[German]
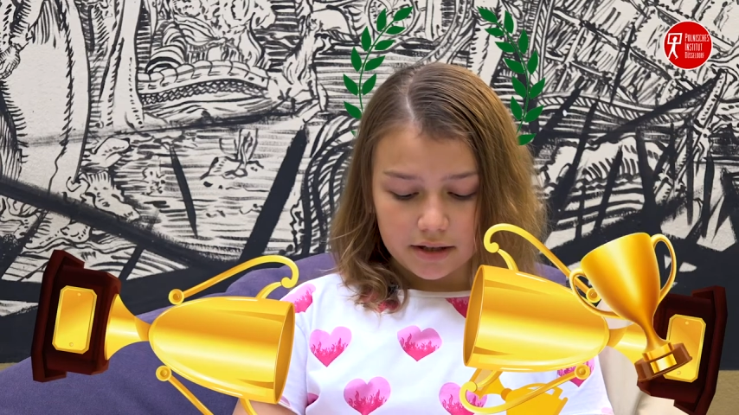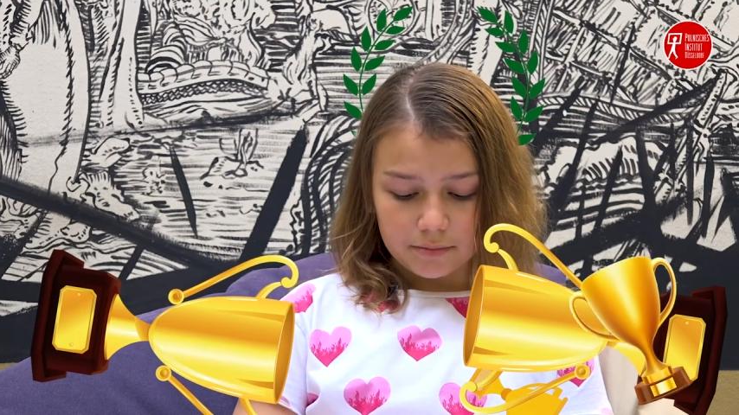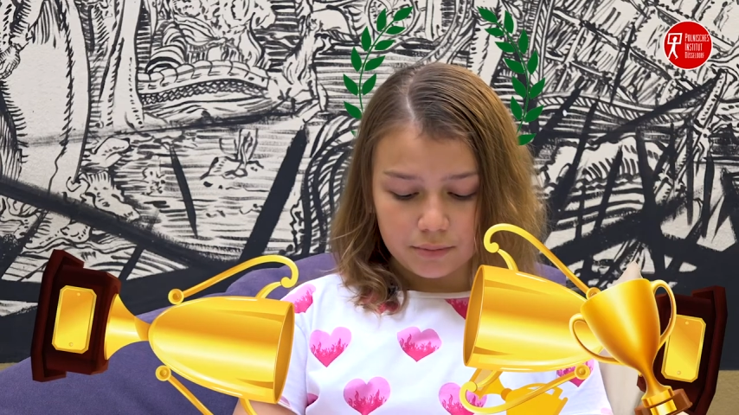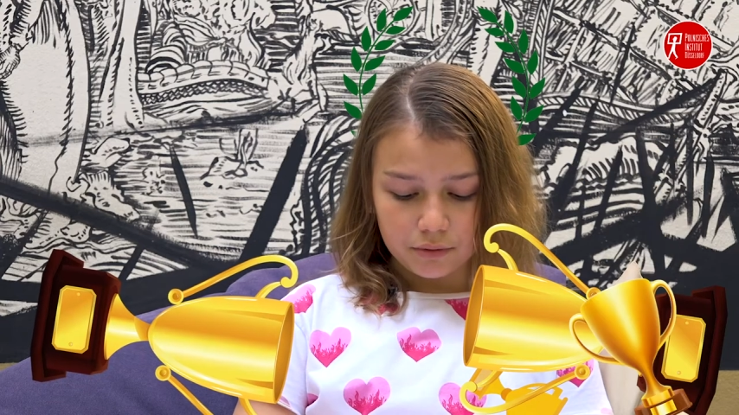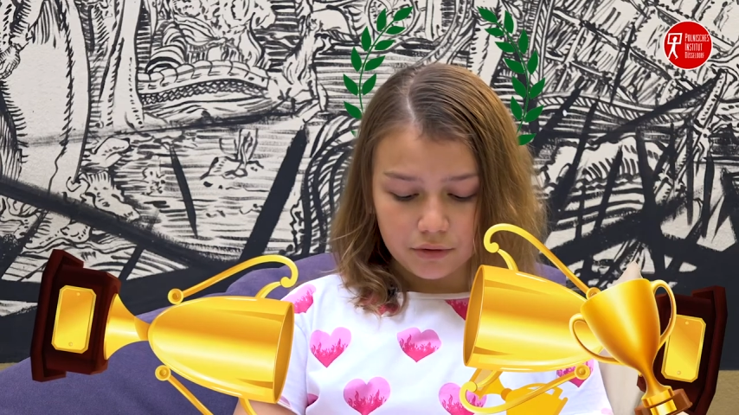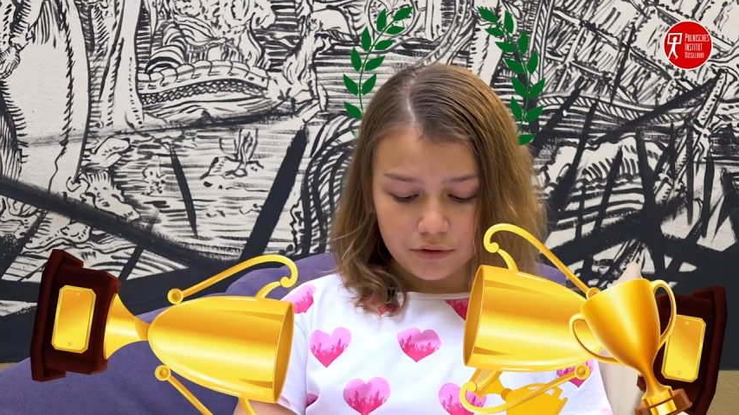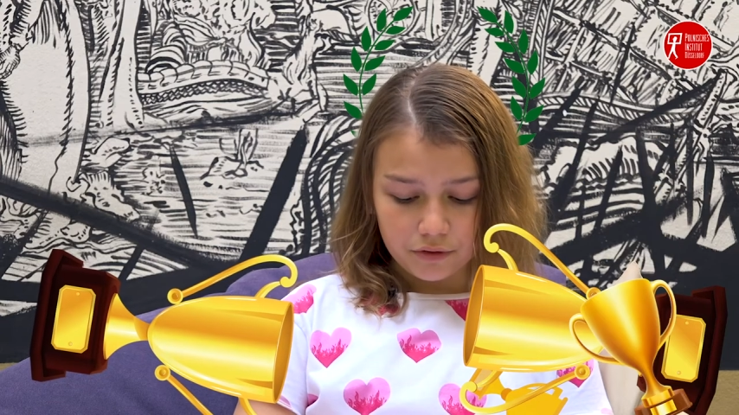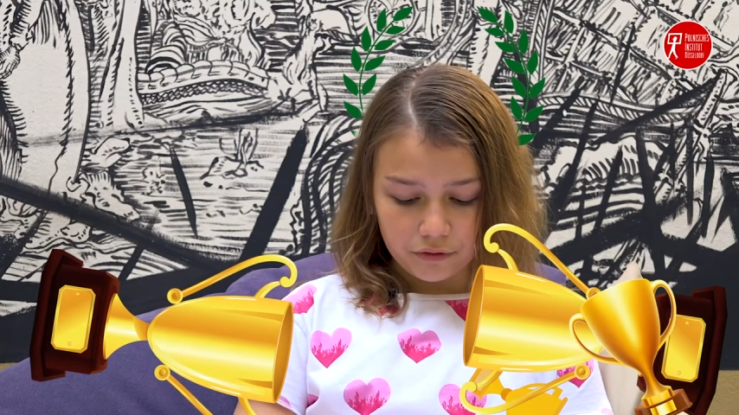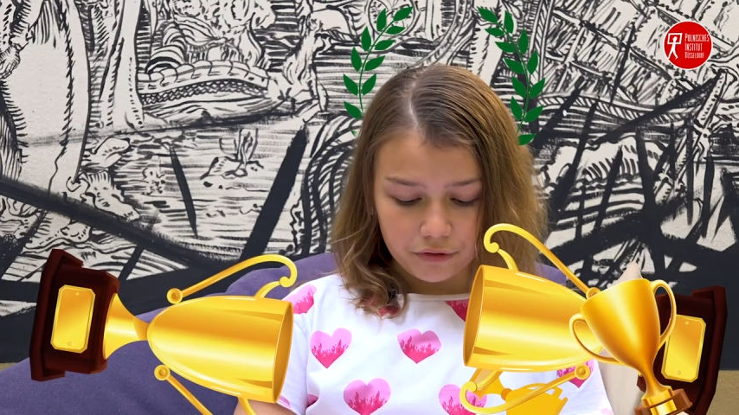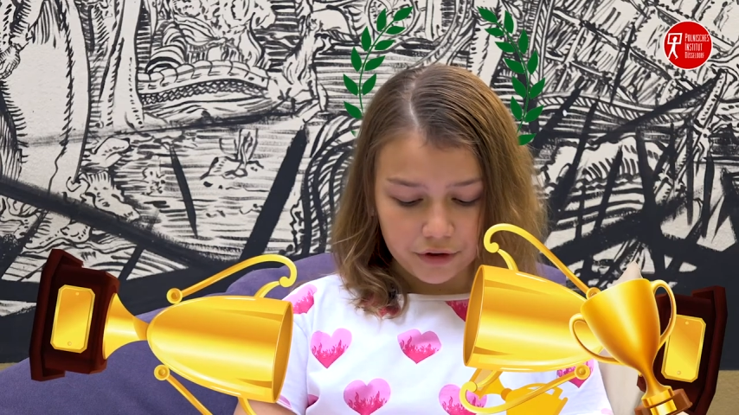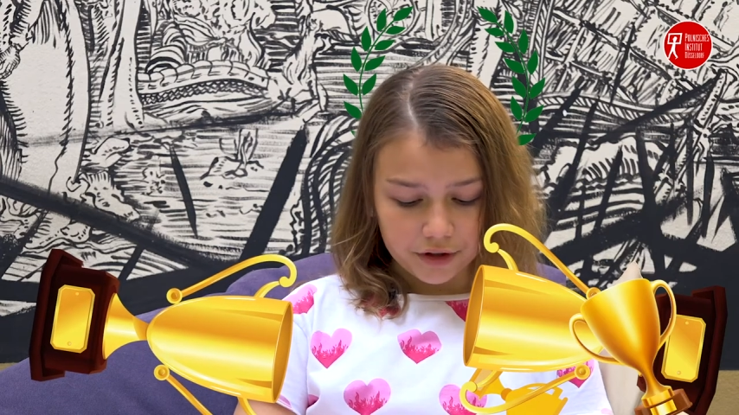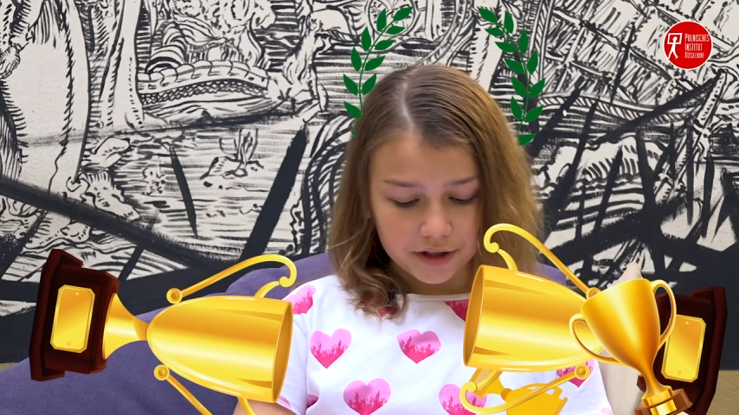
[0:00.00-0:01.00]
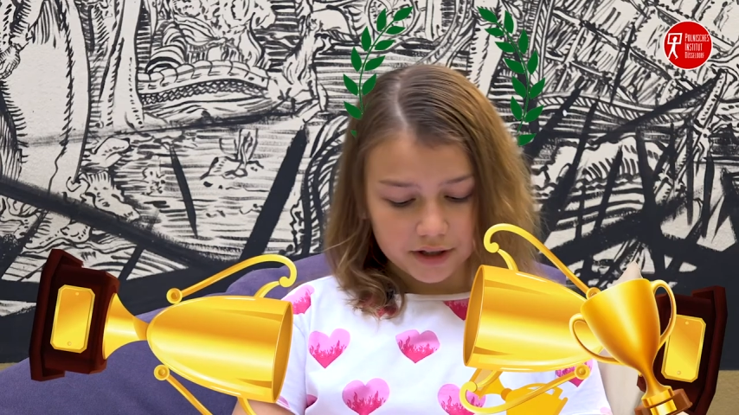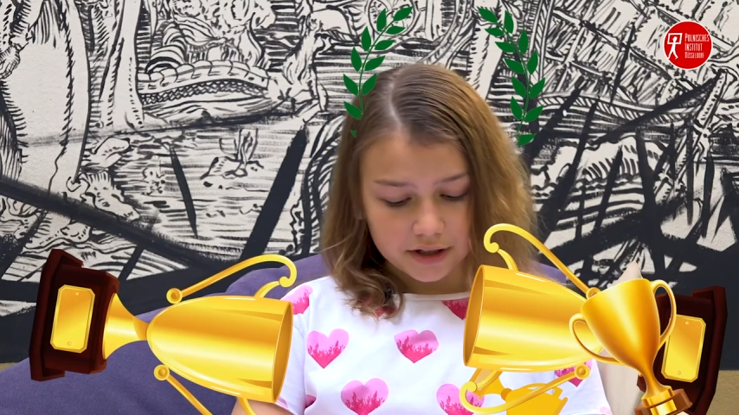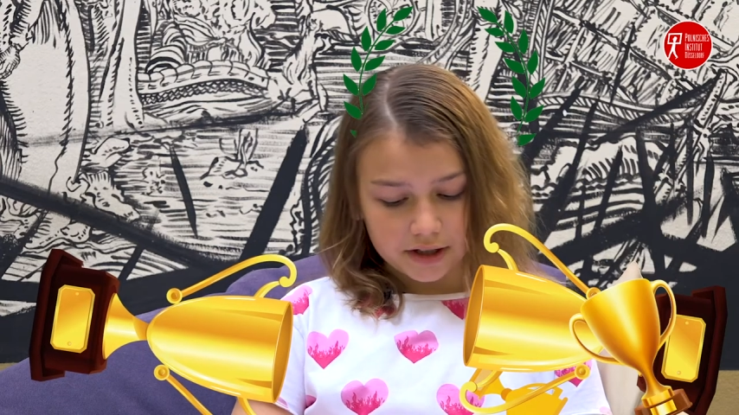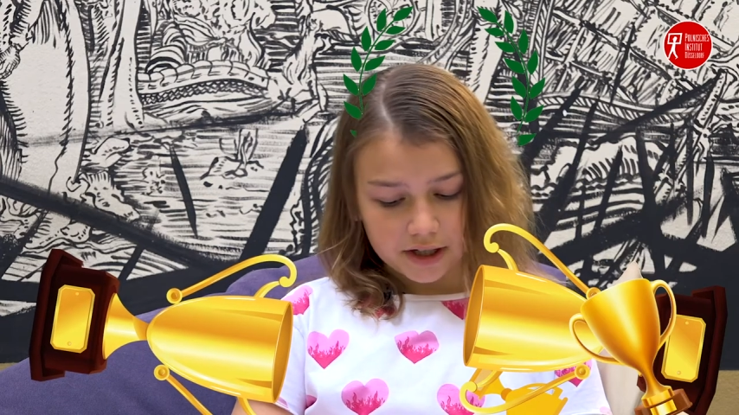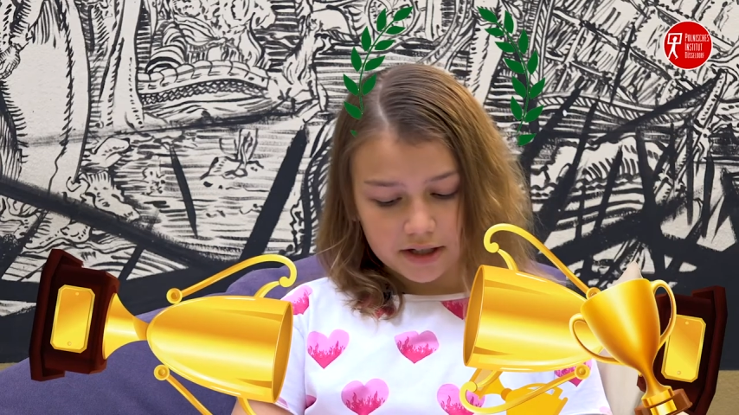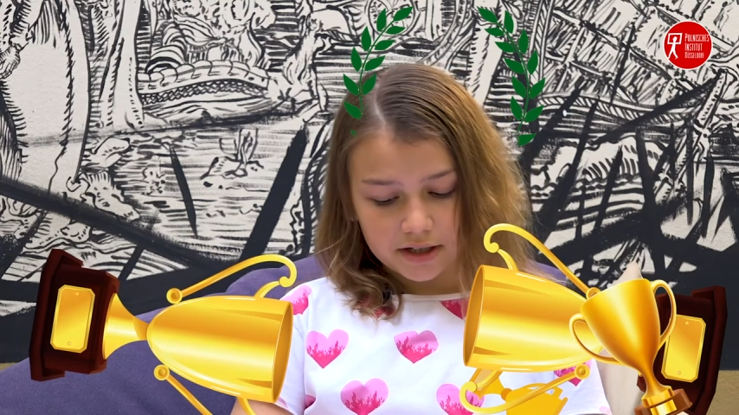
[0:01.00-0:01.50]
Buch für
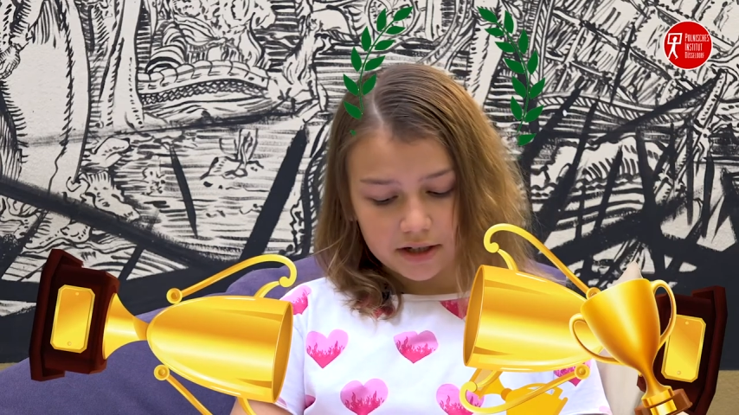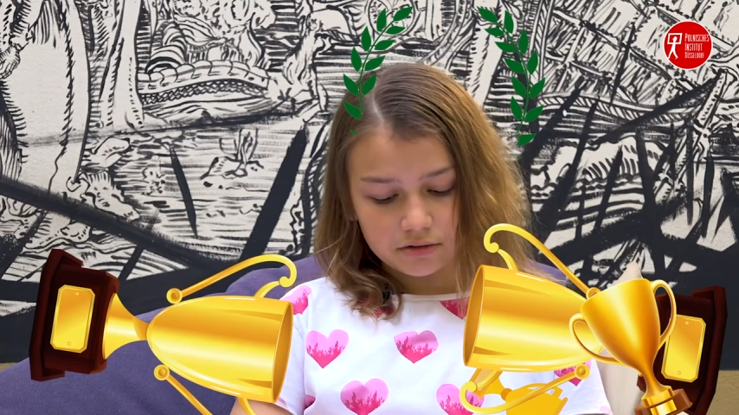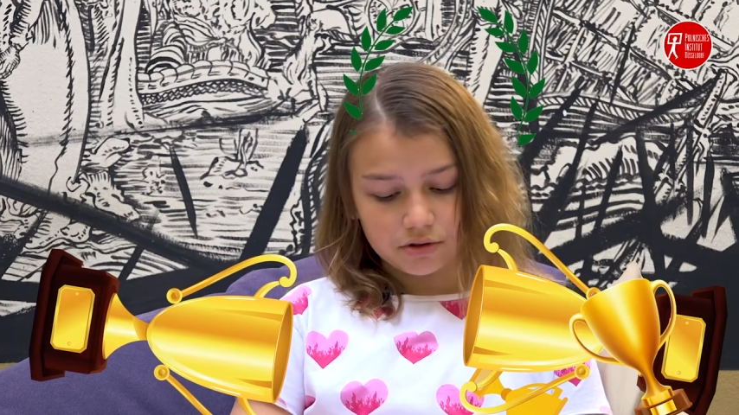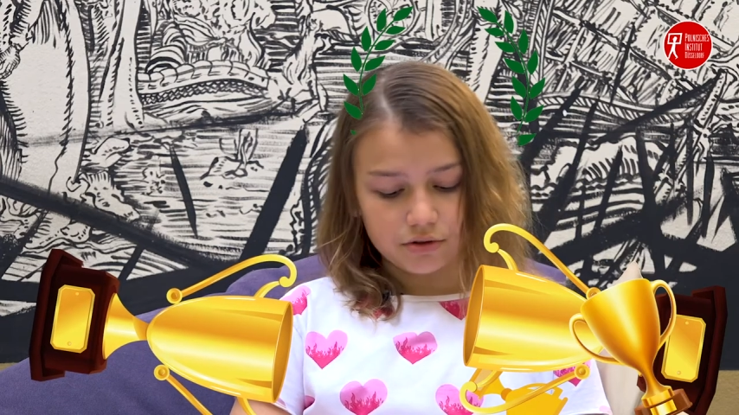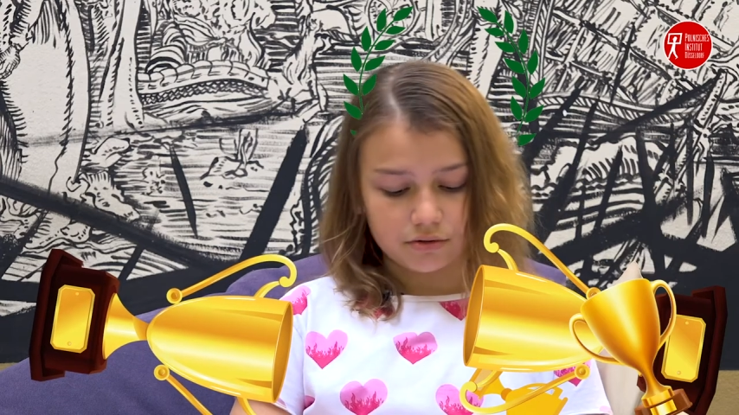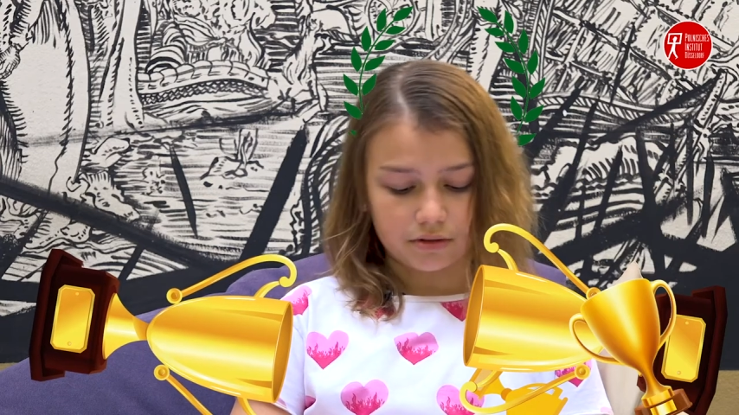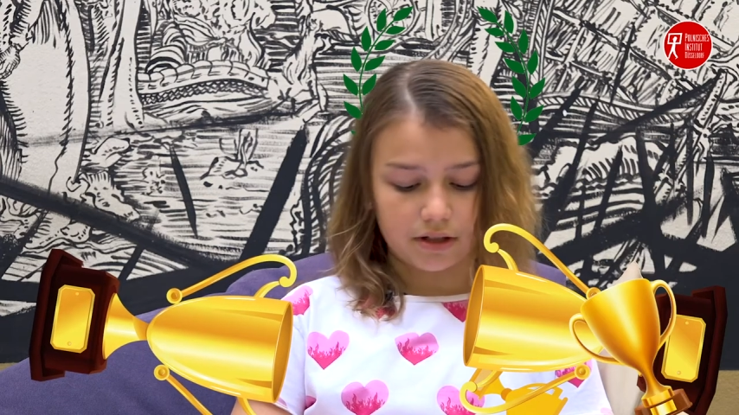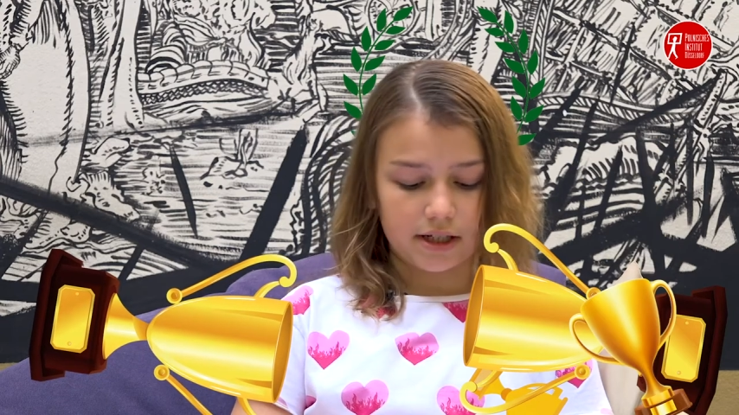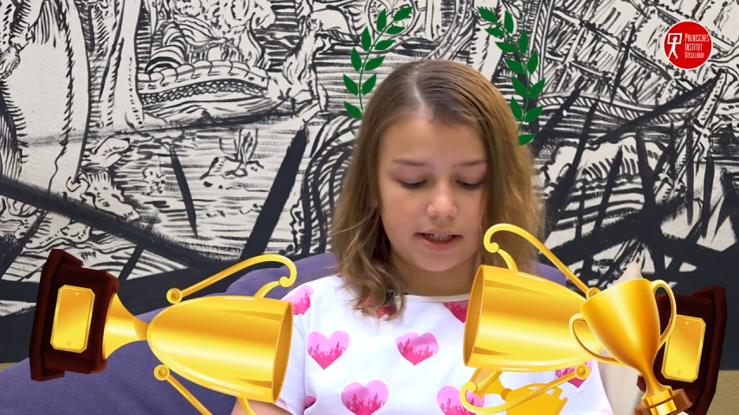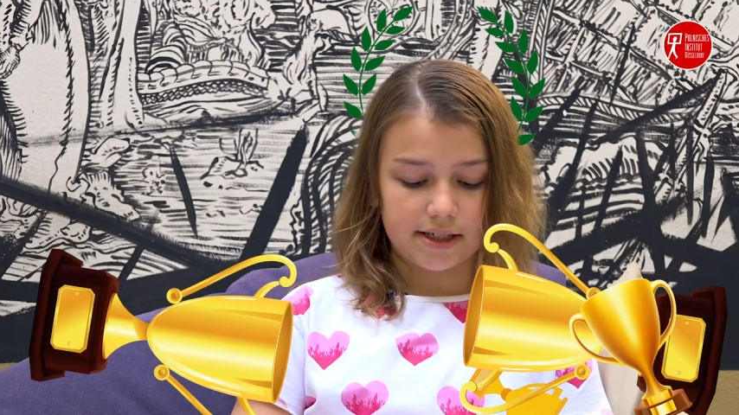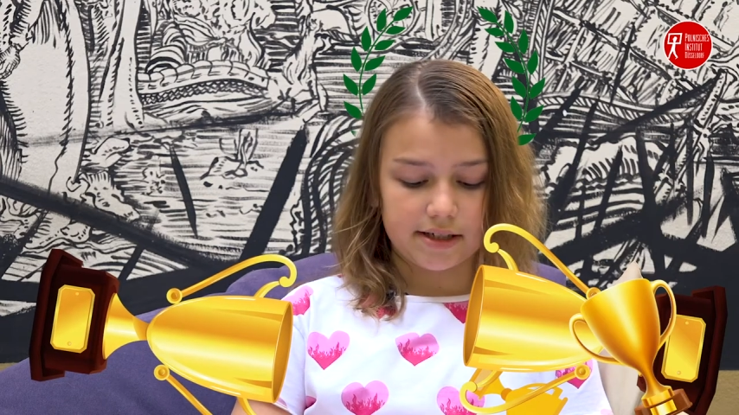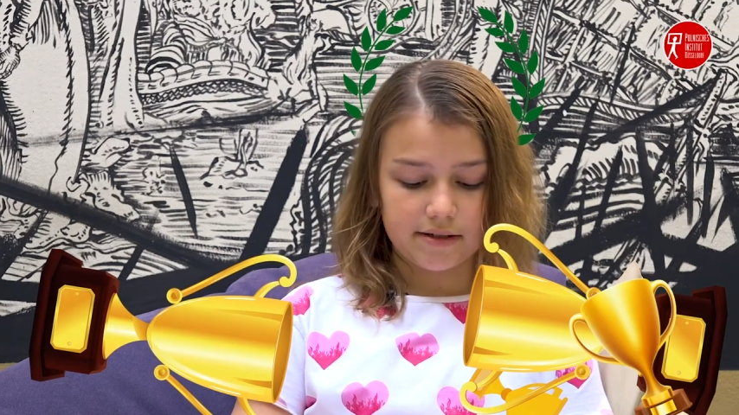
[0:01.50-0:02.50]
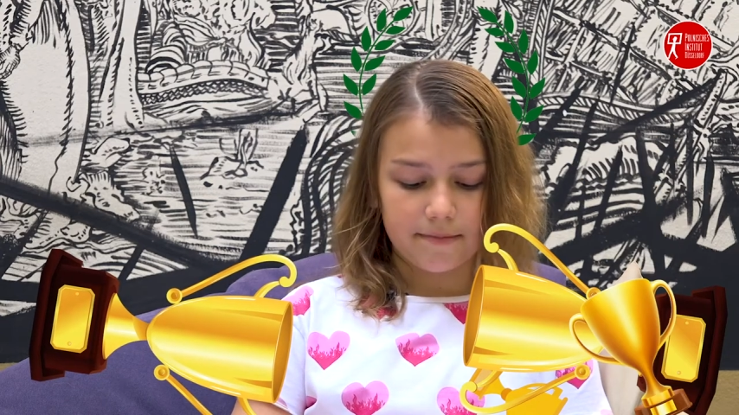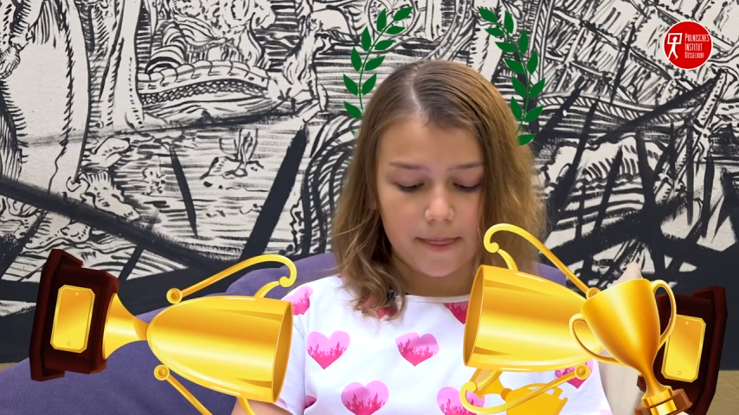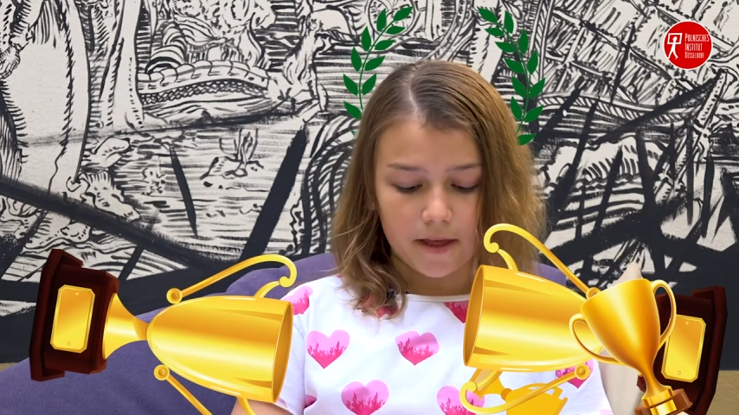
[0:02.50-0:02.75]
Kinder und Jugendliche.